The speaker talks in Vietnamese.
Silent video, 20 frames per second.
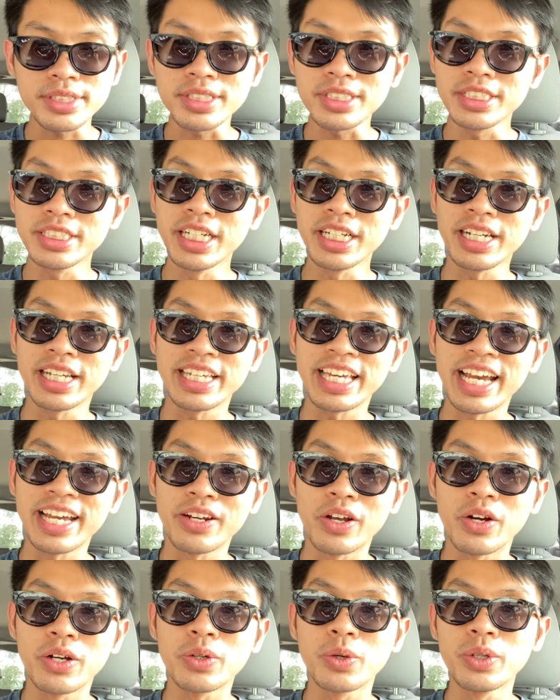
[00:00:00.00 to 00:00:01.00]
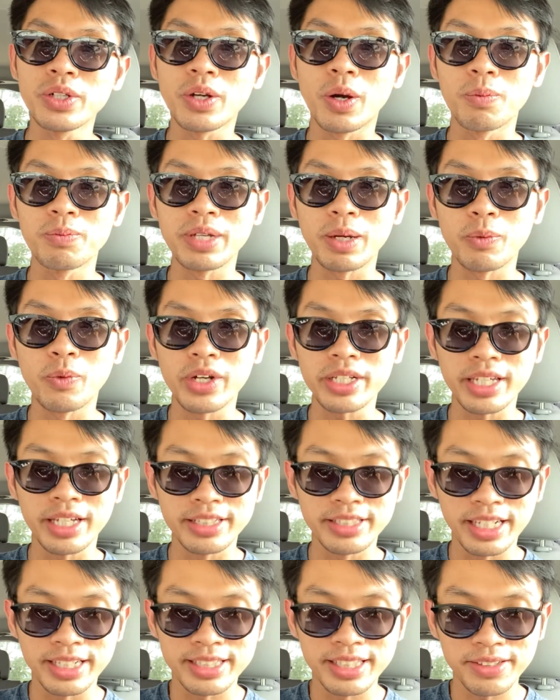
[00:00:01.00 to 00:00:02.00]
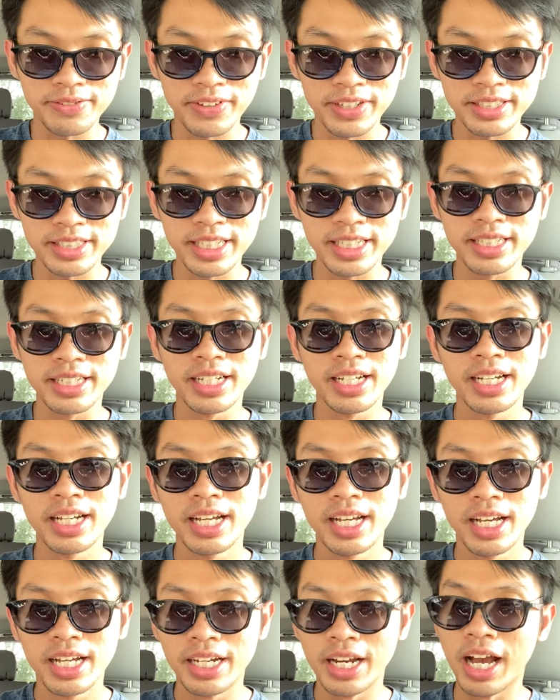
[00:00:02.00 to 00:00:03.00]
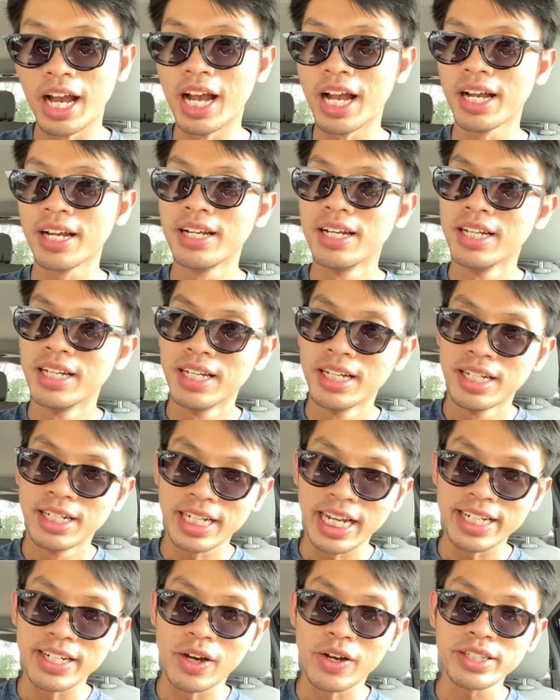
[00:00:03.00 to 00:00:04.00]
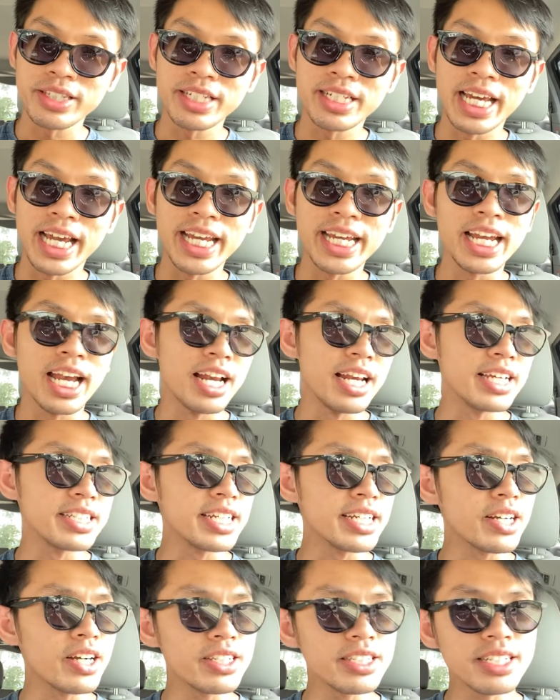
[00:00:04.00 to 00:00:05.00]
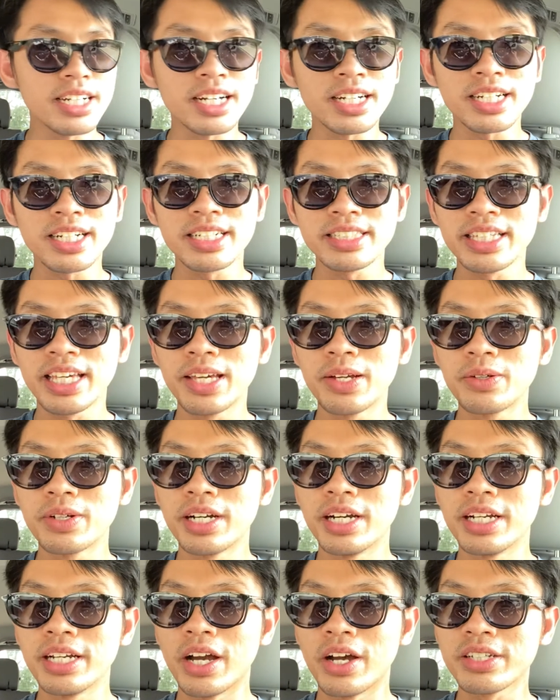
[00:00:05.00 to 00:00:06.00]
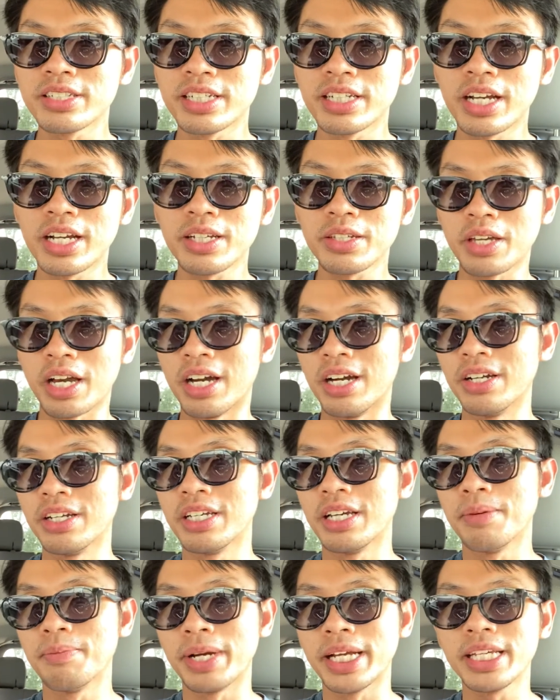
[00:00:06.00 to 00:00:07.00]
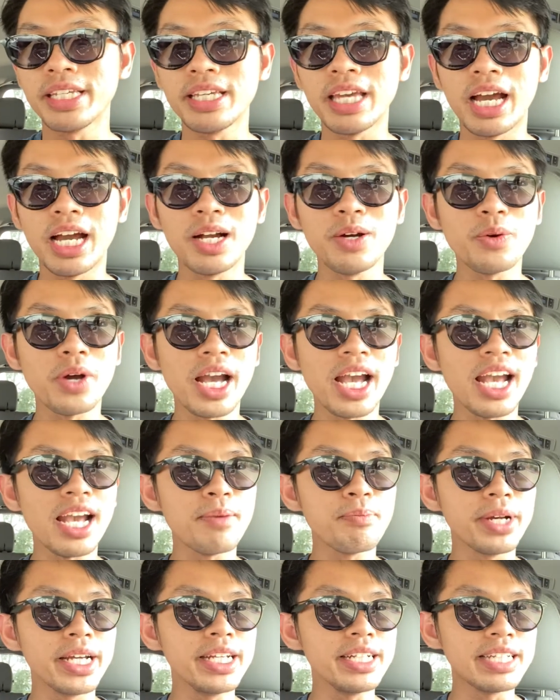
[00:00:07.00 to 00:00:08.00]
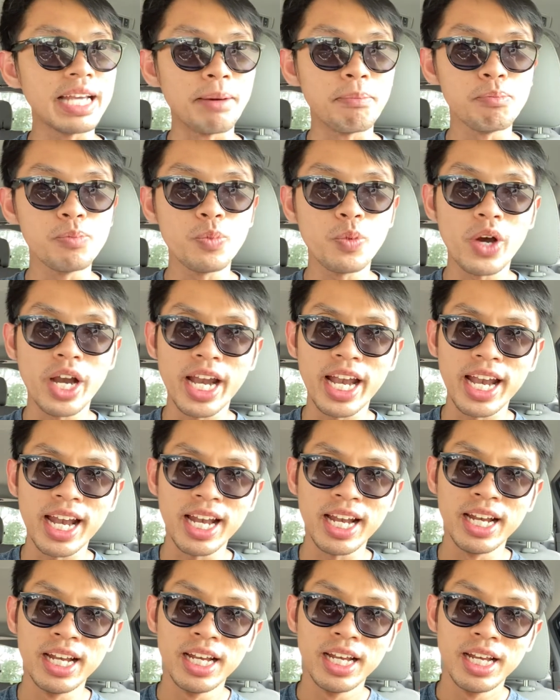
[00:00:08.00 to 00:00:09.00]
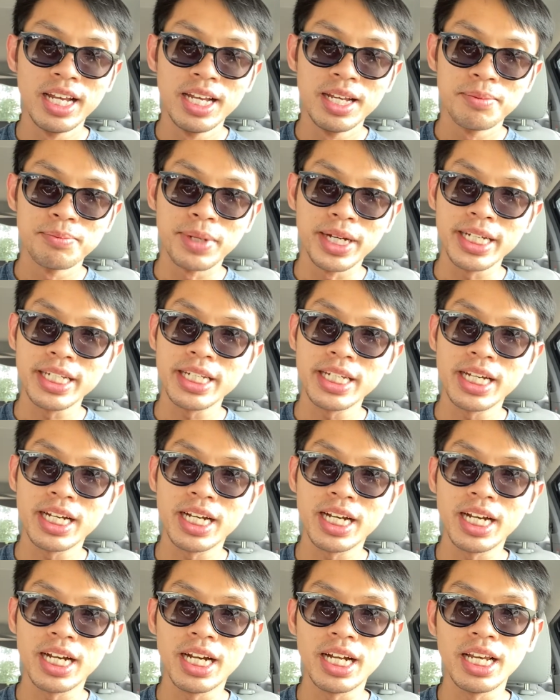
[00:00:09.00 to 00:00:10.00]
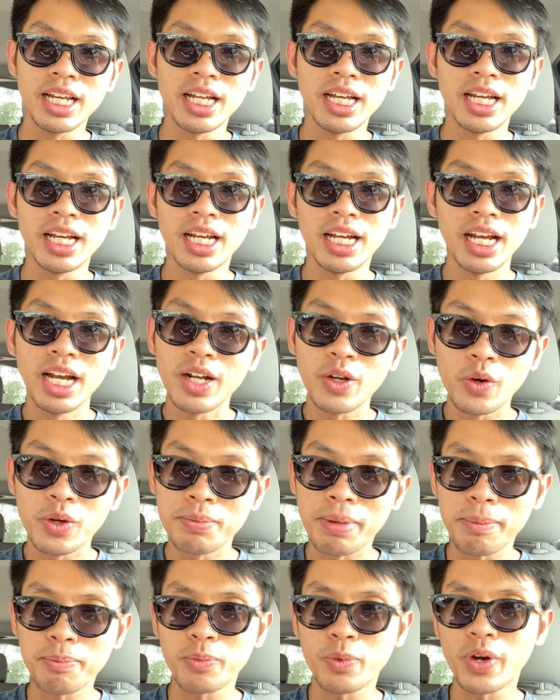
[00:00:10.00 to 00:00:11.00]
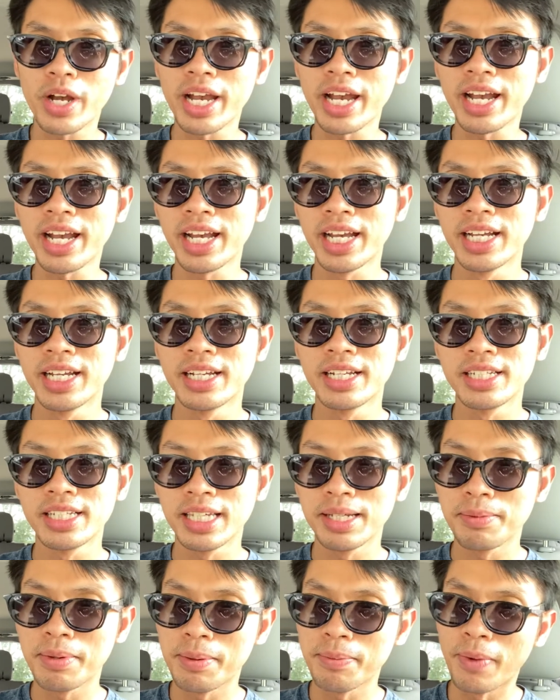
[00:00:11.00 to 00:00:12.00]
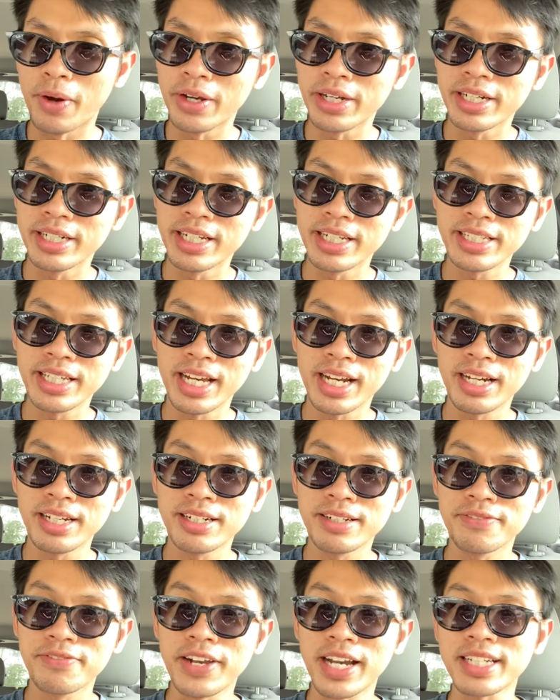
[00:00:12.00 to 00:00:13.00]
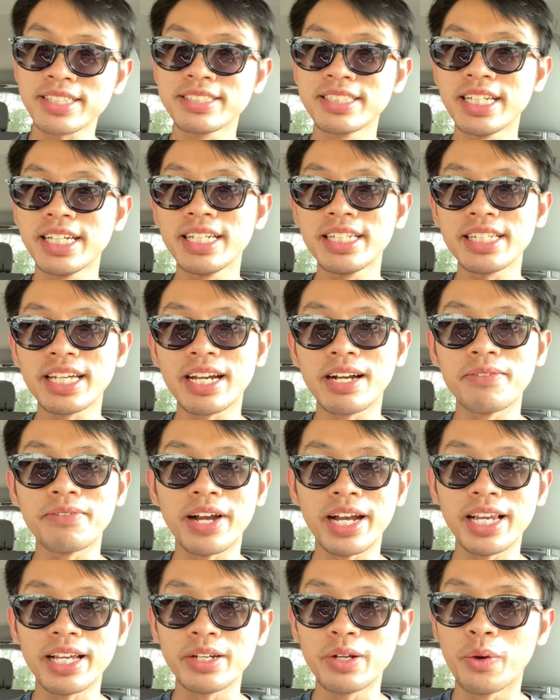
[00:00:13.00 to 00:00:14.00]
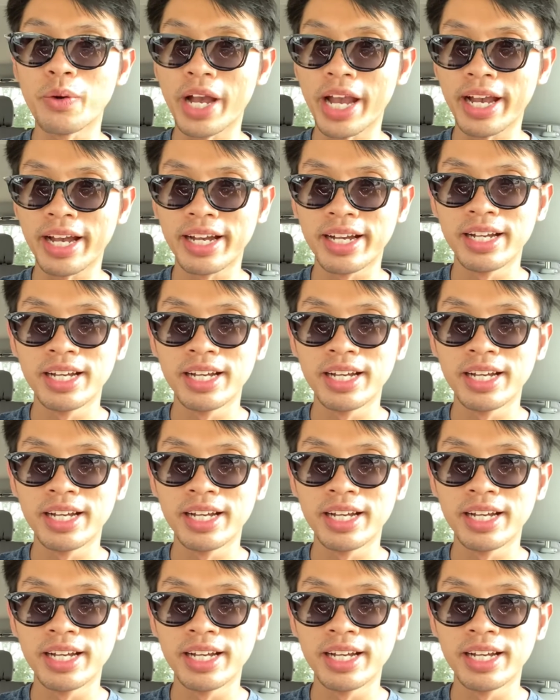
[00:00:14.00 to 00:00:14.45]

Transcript: tức là giai đoạn cuối cùng trong quá trình sản xuất vaccine. Đó, cái nói tới đây là sẽ có rất nhiều người họ sẽ nói trời ơi, Mỹ dở quá, Mỹ chậm quá, Mỹ cùi bắp quá. Nhưng mà mọi người nên nhớ, vaccine chứ không phải là đồ ăn.